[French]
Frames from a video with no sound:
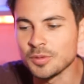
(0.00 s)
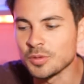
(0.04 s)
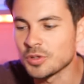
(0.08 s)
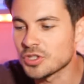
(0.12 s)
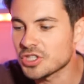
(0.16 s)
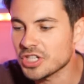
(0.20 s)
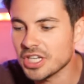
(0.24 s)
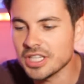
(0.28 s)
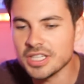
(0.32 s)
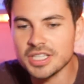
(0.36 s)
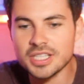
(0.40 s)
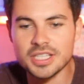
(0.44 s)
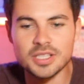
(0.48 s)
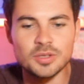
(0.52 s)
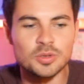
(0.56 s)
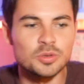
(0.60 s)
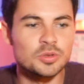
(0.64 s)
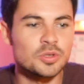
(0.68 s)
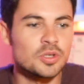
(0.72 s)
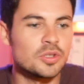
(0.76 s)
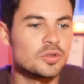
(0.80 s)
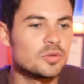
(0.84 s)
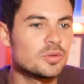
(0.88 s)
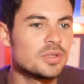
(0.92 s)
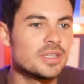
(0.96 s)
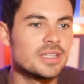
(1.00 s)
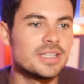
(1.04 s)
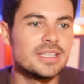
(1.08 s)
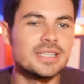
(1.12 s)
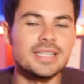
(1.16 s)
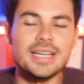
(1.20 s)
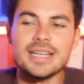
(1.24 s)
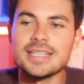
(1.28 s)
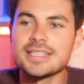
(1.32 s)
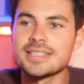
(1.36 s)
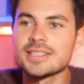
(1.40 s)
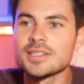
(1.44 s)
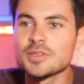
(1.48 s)
Une chaîne qui aujourd'hui est
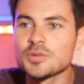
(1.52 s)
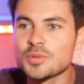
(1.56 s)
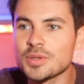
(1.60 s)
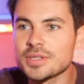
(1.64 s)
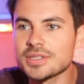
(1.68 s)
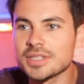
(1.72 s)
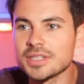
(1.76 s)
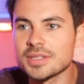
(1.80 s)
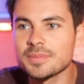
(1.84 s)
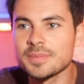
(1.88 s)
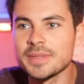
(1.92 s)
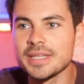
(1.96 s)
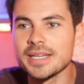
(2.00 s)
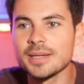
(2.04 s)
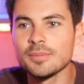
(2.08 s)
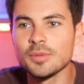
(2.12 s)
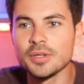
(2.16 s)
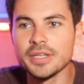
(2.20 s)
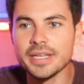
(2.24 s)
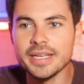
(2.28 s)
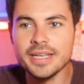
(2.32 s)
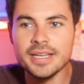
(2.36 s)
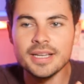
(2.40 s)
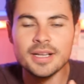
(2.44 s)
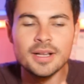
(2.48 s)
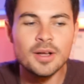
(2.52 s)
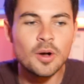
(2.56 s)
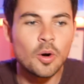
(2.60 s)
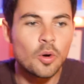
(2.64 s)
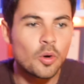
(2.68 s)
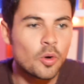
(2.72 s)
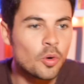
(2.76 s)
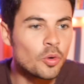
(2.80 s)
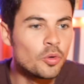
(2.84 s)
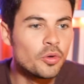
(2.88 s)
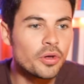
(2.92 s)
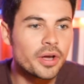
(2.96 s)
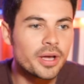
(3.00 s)
à 160 000 abonnés,
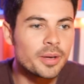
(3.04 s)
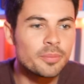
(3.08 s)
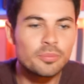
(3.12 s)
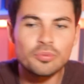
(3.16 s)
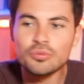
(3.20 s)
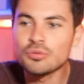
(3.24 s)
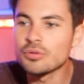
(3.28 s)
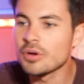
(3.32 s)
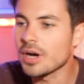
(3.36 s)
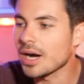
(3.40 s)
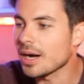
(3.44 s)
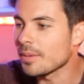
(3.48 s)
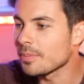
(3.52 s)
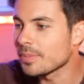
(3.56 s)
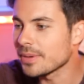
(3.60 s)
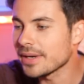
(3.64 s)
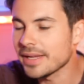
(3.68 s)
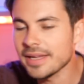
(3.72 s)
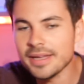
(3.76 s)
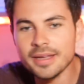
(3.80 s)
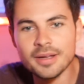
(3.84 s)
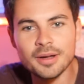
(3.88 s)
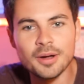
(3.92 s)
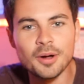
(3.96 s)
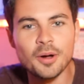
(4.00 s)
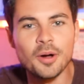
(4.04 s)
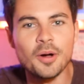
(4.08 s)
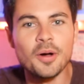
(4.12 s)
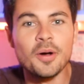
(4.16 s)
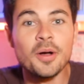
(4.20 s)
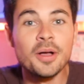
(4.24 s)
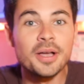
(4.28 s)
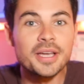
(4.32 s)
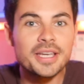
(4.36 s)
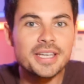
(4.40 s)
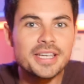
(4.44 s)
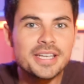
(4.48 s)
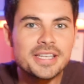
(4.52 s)
qu'on aurait pu appeler euh,
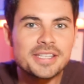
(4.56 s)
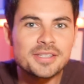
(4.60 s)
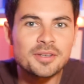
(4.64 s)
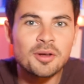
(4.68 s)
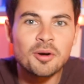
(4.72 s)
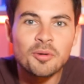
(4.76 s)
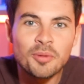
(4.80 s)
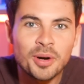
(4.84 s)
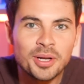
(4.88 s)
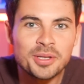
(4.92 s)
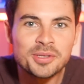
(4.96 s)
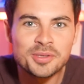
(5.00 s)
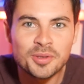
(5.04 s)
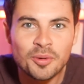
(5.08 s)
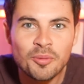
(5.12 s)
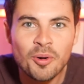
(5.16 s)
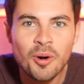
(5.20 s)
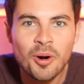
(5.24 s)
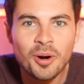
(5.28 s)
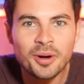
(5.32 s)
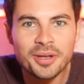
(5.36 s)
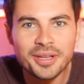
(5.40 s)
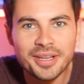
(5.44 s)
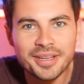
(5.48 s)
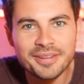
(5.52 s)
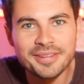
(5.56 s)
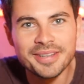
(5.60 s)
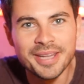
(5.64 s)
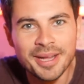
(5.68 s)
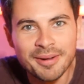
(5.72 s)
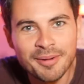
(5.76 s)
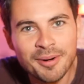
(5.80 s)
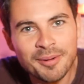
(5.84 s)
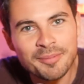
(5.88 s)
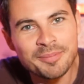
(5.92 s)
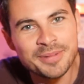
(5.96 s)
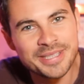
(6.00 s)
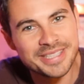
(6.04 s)
Kiss Around the World,
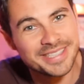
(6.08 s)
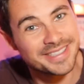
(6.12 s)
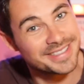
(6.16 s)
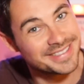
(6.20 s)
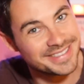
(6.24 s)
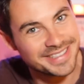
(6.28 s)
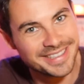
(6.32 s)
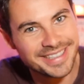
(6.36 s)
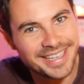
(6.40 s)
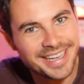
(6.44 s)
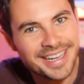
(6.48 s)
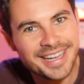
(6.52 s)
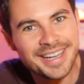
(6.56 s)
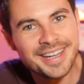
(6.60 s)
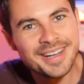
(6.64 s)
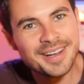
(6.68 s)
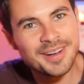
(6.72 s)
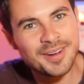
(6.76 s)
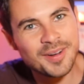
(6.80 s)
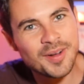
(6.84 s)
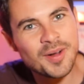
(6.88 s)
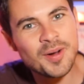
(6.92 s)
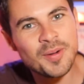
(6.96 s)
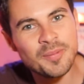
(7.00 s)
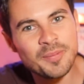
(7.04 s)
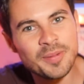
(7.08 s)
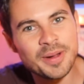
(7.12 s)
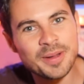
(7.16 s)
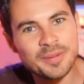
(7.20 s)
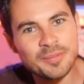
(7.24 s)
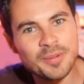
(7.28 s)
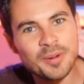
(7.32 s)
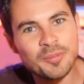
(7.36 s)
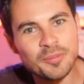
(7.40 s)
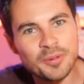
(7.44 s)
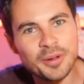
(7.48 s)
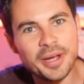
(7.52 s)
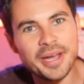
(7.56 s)
évidemment, puisque ça n'a
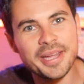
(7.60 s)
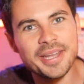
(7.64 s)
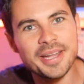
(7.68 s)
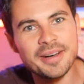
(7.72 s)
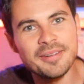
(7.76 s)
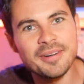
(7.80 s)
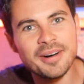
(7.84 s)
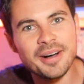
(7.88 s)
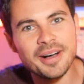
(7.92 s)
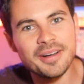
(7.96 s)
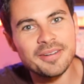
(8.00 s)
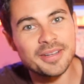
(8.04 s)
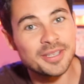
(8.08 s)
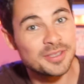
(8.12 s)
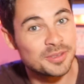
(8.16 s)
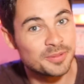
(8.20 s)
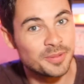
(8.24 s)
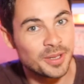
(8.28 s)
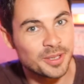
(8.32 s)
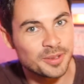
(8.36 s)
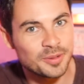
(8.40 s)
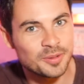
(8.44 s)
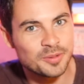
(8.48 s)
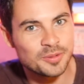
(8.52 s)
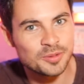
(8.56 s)
complètement plus rien à voir avec sous-marque de